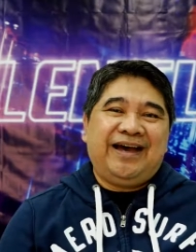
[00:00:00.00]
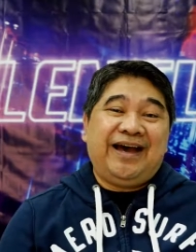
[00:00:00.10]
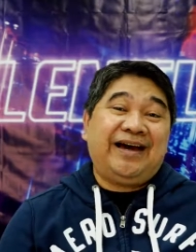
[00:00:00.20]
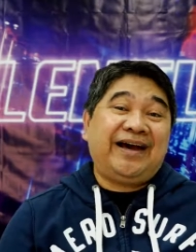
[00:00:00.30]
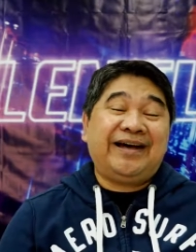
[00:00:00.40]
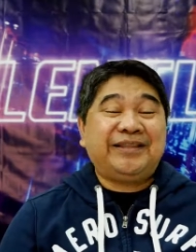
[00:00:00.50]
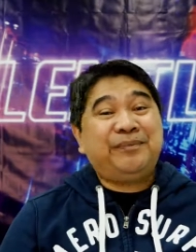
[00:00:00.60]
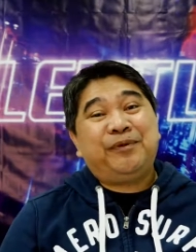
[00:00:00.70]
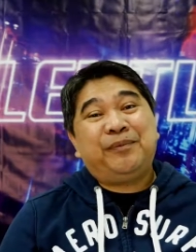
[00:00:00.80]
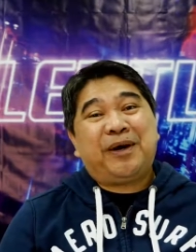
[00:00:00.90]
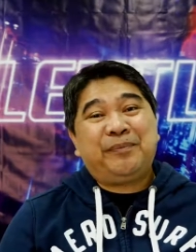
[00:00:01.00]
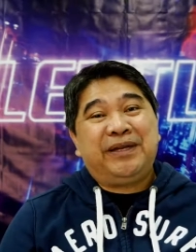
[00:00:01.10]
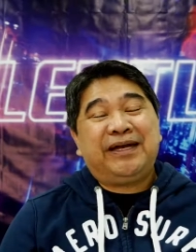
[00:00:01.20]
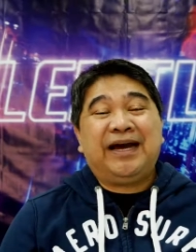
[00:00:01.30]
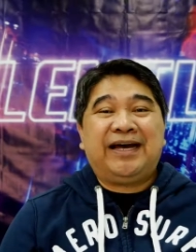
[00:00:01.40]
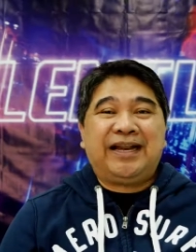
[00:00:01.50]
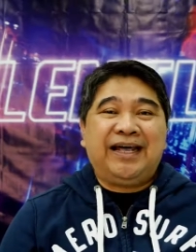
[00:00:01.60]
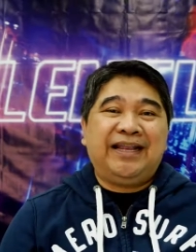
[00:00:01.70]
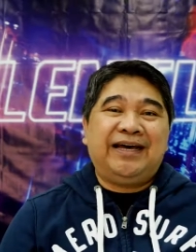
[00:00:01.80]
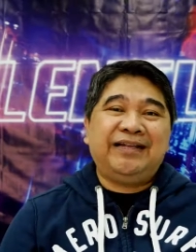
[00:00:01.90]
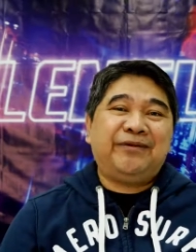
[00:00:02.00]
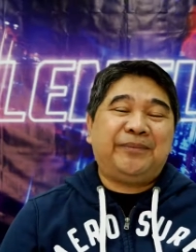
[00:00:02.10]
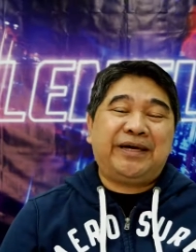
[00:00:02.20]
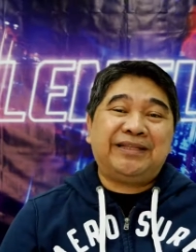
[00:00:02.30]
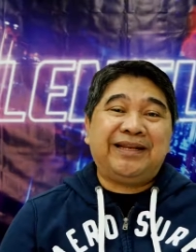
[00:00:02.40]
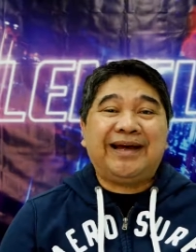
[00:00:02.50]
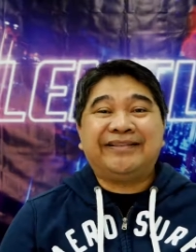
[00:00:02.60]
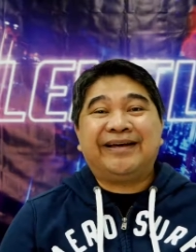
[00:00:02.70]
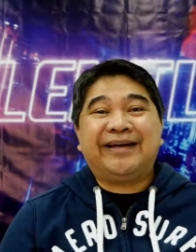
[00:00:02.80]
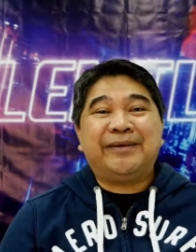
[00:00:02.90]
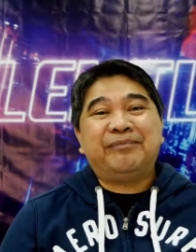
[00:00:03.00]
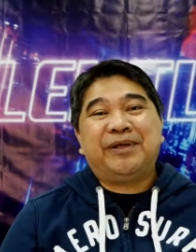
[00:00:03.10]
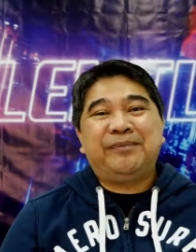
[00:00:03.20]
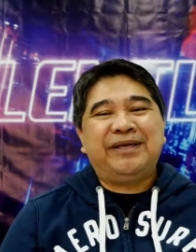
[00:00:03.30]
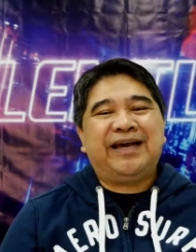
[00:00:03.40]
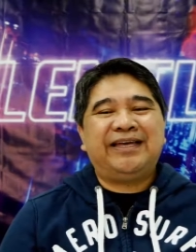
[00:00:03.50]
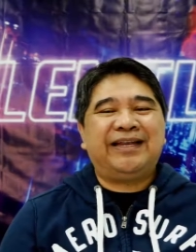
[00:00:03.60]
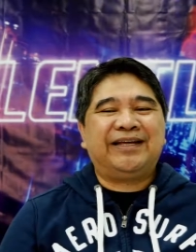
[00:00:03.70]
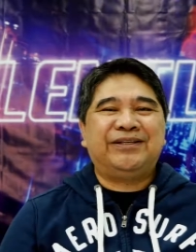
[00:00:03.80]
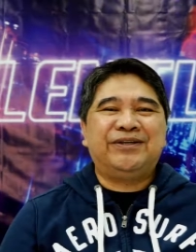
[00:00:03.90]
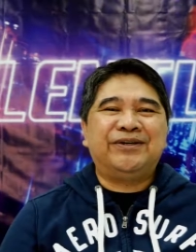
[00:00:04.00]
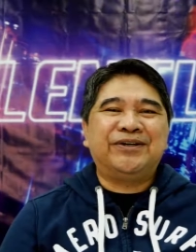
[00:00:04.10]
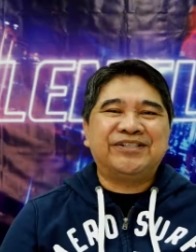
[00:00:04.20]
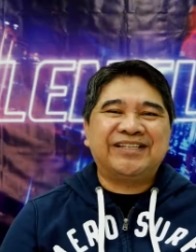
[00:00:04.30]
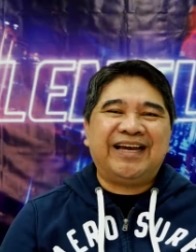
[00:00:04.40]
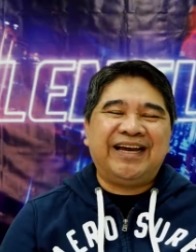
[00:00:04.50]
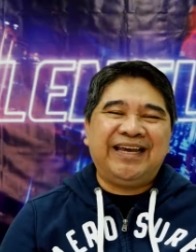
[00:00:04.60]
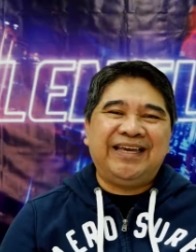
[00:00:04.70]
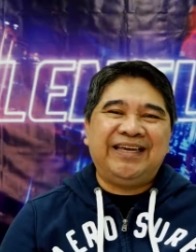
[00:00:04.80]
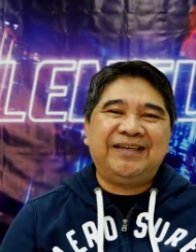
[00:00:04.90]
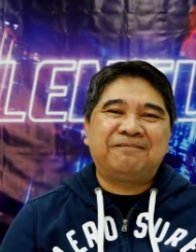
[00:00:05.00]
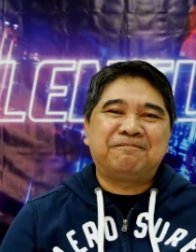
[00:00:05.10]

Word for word: Ang ating pong mga pinag-aaralan o mga tinatanggap na biyaya ng Diyos ay